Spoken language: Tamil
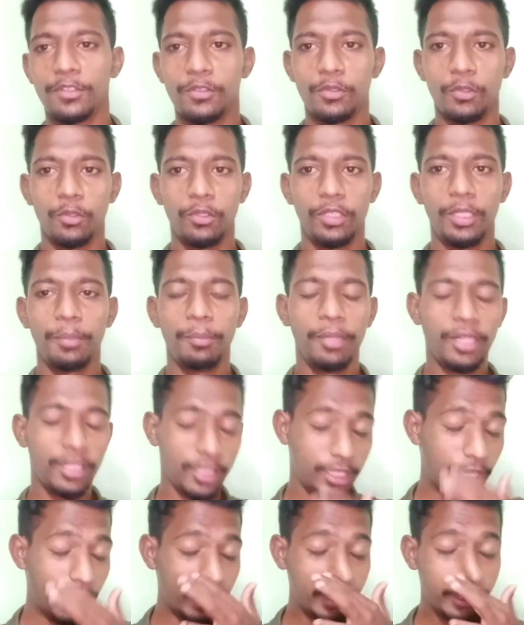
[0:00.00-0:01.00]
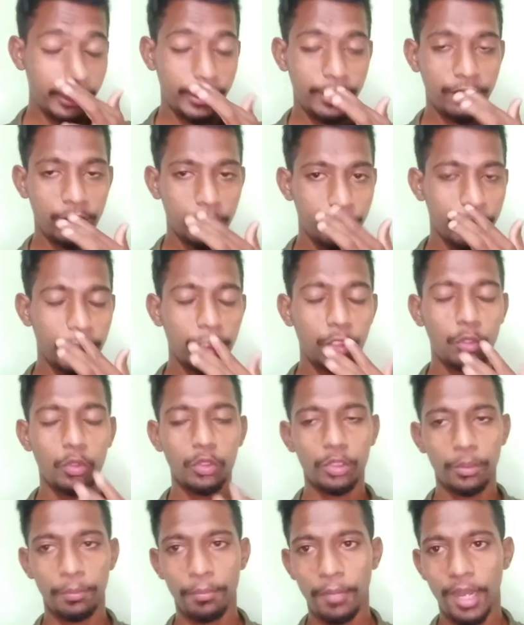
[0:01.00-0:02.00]
ஸோ இனிமேல் கண்டென்ட்லாம் வந்து பார்த்திங்கன்னா
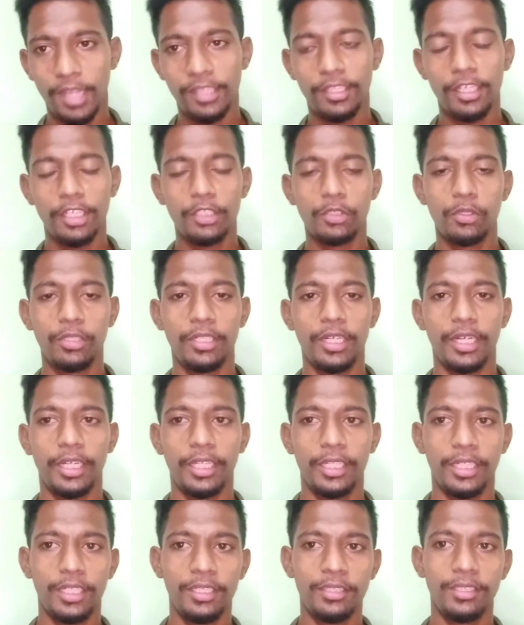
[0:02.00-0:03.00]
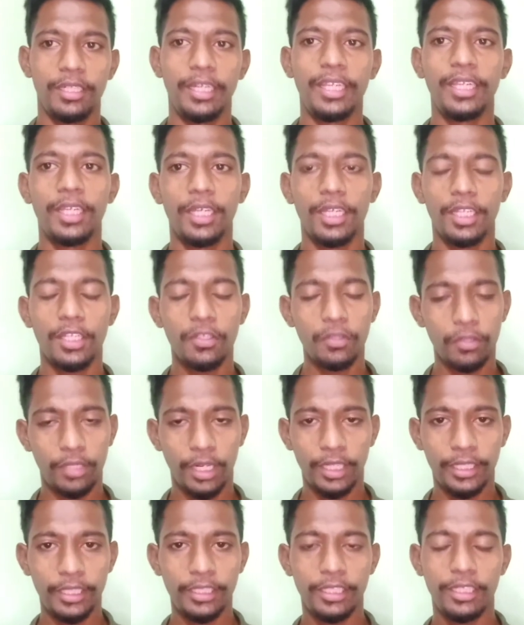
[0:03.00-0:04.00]
கொஞ்சம் மாற்றலாம்னு சொல்லி நினைக்கிறேன் நீங்கள் ஏதாவது ஒரு
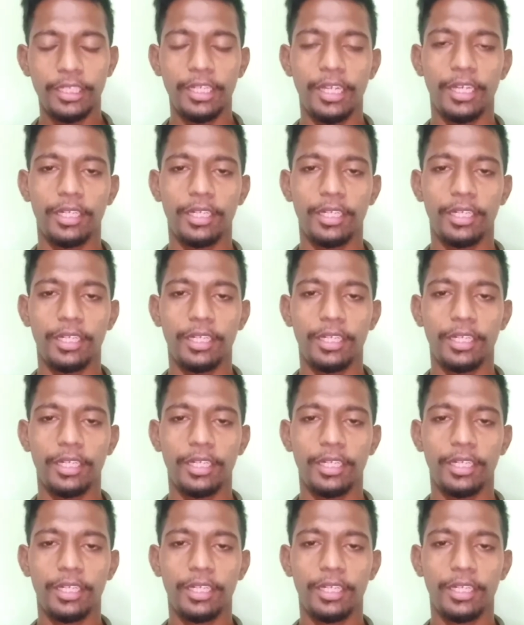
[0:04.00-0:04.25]
கண்டென்ட்